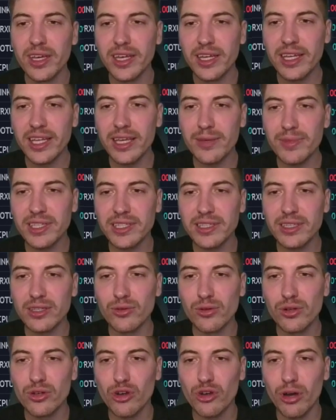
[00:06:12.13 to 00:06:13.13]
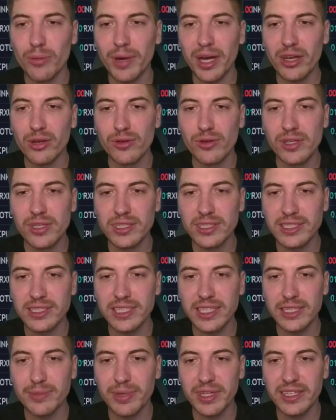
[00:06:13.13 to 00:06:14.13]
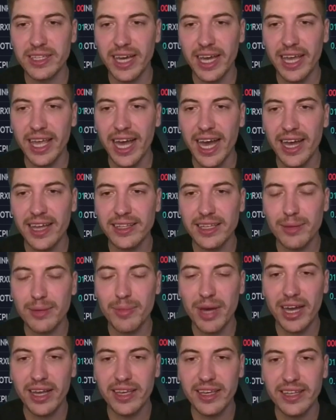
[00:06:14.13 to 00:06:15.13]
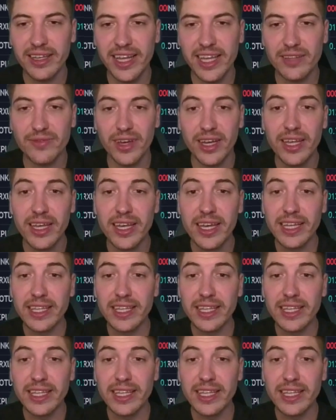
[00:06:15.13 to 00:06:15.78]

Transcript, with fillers: nämlich die 0,0738er Marke in etwa.